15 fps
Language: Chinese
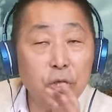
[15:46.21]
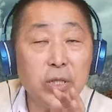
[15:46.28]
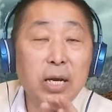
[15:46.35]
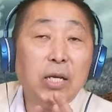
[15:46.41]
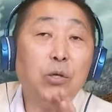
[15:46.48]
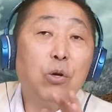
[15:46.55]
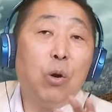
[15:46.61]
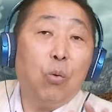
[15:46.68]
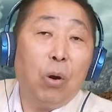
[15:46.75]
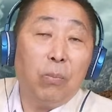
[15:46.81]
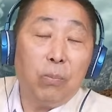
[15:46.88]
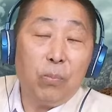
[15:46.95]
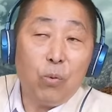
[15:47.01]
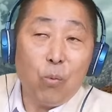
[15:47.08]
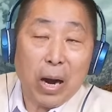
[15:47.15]
之前因为
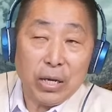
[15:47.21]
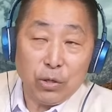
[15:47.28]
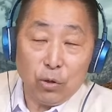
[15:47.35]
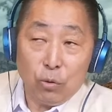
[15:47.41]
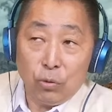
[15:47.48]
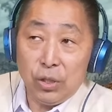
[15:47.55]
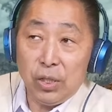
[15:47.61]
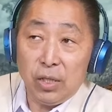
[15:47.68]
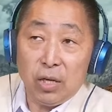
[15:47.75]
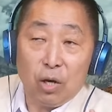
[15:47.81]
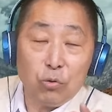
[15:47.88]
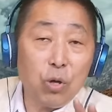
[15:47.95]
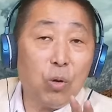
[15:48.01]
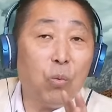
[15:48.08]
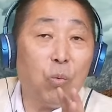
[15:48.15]
我不玩游戏
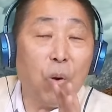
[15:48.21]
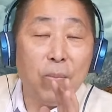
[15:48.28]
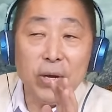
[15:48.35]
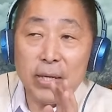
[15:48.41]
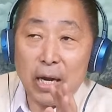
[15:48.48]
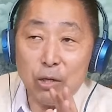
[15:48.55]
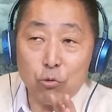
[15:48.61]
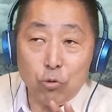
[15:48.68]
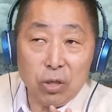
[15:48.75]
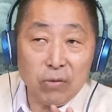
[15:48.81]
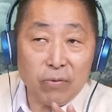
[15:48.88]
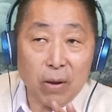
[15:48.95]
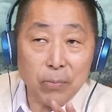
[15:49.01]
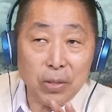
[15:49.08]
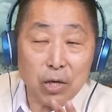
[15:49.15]
啊，所以我没有太注意
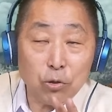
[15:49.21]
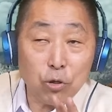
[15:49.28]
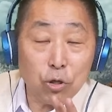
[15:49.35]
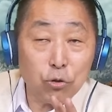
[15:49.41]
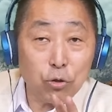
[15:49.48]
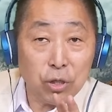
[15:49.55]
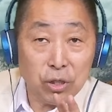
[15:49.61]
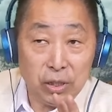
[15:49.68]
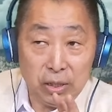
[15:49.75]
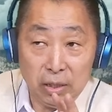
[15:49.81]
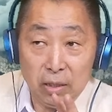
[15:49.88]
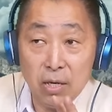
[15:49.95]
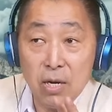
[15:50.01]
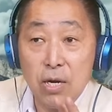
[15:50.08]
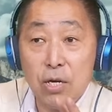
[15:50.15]
这方面的一些讯
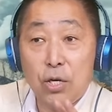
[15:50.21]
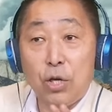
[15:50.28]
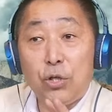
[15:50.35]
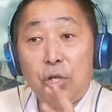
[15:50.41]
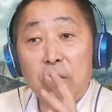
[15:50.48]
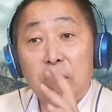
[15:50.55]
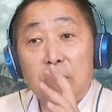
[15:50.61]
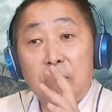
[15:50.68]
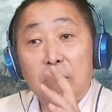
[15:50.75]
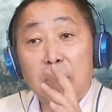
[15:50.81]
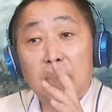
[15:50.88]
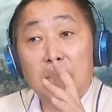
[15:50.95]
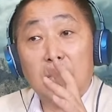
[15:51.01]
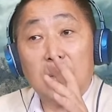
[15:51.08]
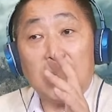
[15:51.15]
息。可是
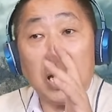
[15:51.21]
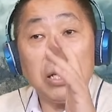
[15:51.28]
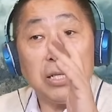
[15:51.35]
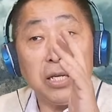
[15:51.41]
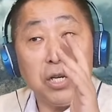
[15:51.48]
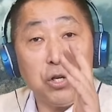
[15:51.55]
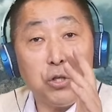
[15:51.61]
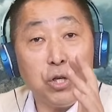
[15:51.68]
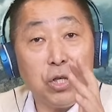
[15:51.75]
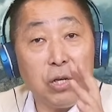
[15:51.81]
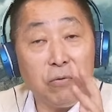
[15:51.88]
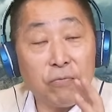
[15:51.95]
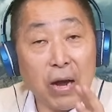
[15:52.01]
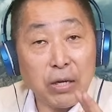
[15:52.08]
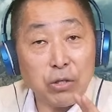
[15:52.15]
当这件事
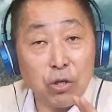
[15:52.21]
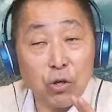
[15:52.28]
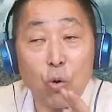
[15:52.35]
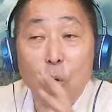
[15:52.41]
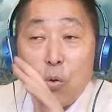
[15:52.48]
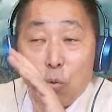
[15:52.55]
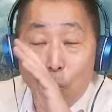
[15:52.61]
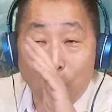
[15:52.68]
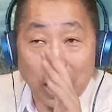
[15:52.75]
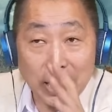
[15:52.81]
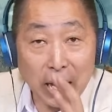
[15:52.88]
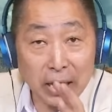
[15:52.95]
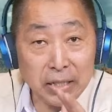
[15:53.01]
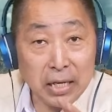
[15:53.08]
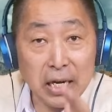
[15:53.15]
情发生的，我
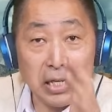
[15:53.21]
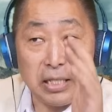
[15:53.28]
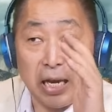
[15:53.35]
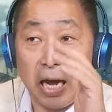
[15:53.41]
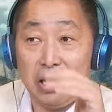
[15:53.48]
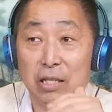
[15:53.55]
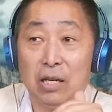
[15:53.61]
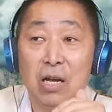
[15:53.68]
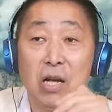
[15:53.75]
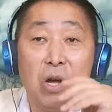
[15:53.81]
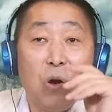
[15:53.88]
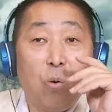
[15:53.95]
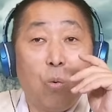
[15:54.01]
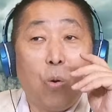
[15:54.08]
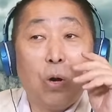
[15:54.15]
管它真的假的，
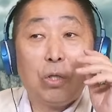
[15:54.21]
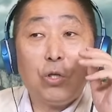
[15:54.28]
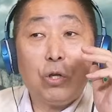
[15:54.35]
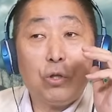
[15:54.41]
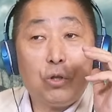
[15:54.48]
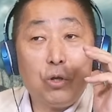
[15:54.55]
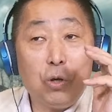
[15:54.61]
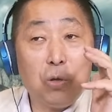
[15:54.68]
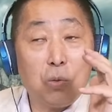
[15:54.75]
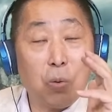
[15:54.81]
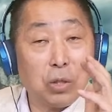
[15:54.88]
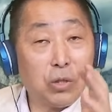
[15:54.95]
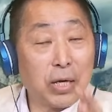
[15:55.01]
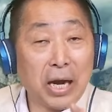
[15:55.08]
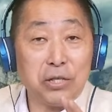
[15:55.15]
我就就
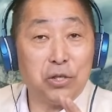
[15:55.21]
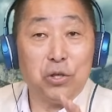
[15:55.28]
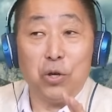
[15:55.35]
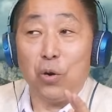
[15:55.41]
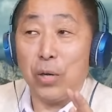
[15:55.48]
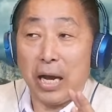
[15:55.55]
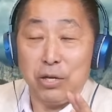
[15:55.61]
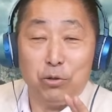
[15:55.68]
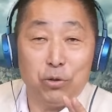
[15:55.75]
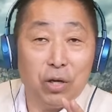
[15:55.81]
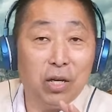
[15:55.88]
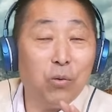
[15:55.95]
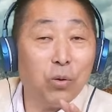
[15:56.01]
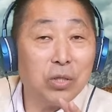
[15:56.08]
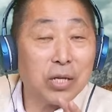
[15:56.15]
我就开始有感
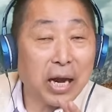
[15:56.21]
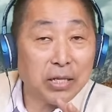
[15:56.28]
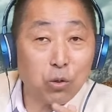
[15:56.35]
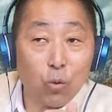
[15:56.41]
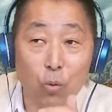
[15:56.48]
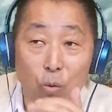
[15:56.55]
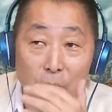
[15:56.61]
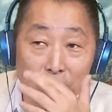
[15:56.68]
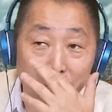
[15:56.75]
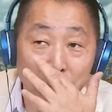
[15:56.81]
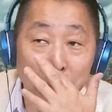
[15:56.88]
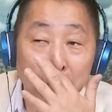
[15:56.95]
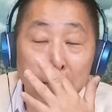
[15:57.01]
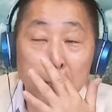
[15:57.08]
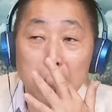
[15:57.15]
觉了，我就开始火了。
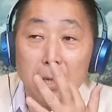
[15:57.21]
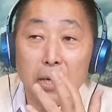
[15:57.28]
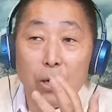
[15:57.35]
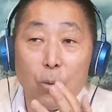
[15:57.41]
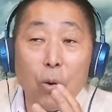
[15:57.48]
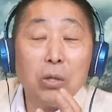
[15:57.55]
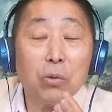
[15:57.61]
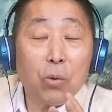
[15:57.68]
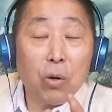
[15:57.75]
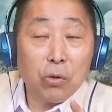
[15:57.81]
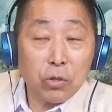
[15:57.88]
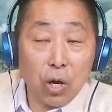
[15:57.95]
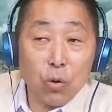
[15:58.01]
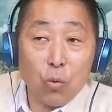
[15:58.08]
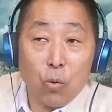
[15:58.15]
我
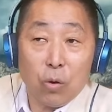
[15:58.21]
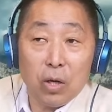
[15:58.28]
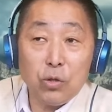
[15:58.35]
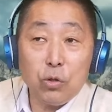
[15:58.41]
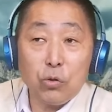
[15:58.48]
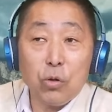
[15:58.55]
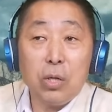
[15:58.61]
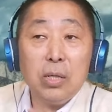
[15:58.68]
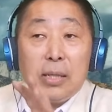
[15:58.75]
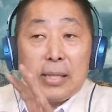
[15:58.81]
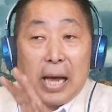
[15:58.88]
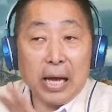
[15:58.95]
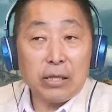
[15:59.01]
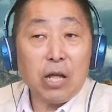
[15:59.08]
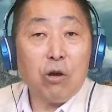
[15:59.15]
我所以火了，就是说
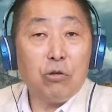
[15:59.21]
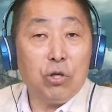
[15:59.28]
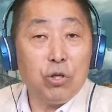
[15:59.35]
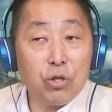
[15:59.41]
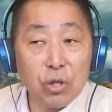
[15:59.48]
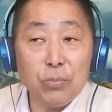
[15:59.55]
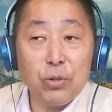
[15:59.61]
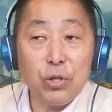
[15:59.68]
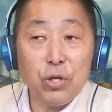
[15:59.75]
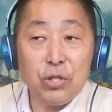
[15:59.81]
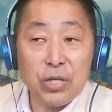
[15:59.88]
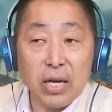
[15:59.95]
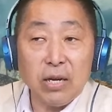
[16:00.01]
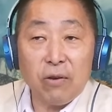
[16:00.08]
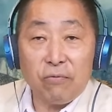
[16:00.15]
他到底是不是
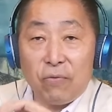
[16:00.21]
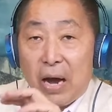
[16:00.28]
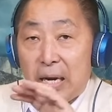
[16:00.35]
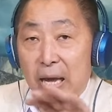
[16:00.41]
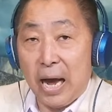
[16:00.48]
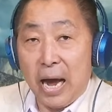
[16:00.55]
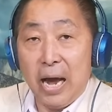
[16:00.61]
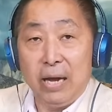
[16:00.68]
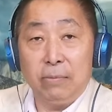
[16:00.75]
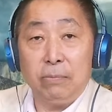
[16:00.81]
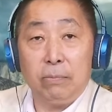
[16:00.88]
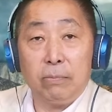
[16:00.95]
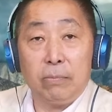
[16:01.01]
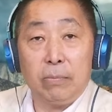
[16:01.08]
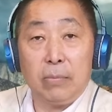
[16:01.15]
真的发了寒？
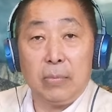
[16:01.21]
